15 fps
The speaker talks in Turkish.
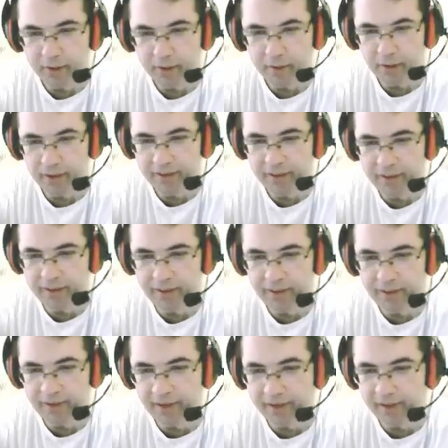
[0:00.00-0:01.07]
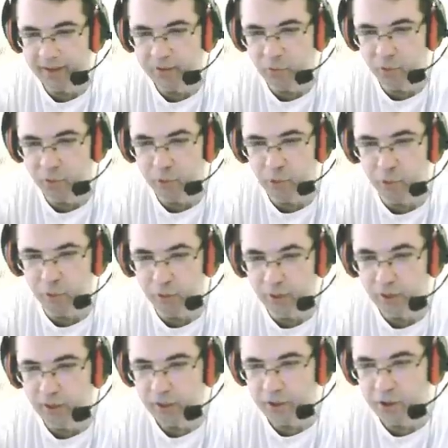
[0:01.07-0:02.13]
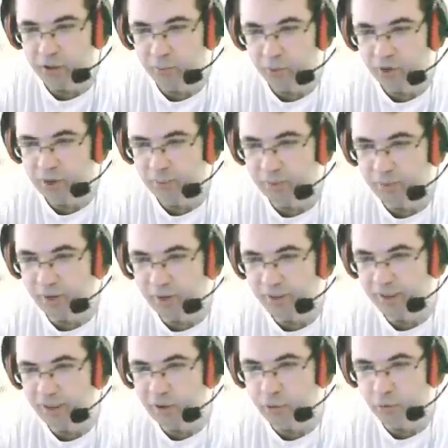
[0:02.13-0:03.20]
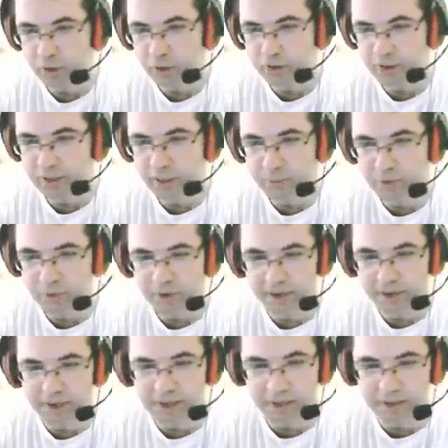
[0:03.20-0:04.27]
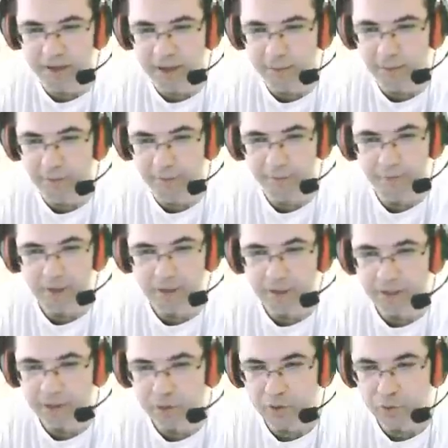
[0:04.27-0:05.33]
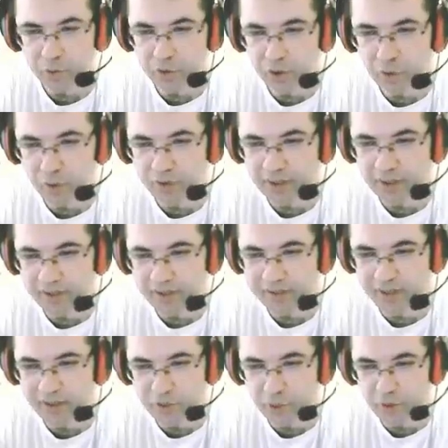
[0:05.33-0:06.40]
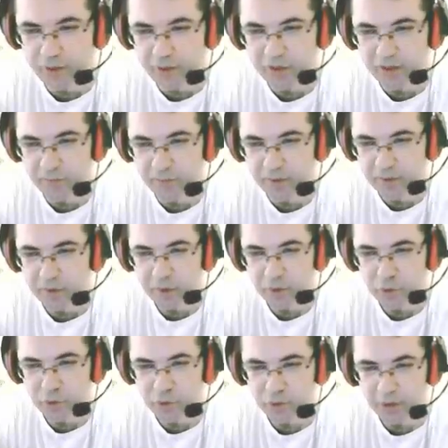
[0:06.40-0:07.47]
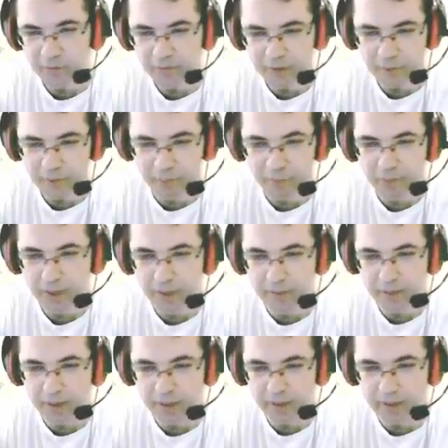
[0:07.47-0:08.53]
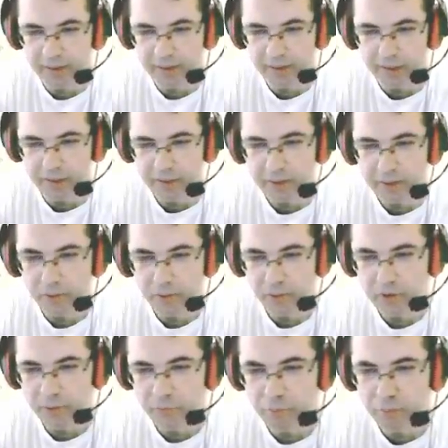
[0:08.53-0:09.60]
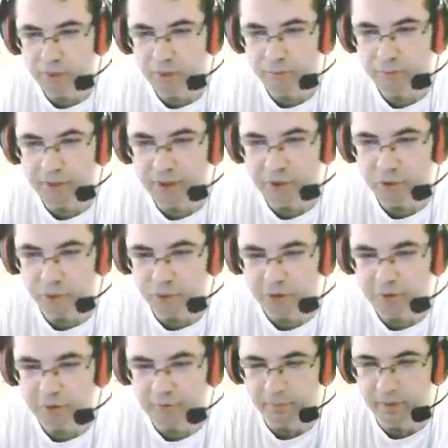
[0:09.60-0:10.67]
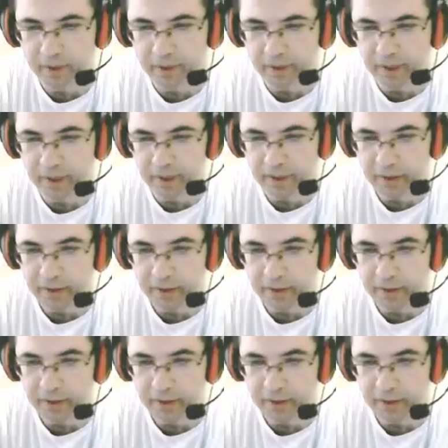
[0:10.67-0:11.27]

Nice nice nice nice nice oluyor. Şimdi burası bir maden giriş noktası da değilmiş. Fake yedik galiba. 294'e 88'e doğru gideceğim ben. Şu tarafta bir yerde idi. Yoksa buradan mı giriş noktası var idi.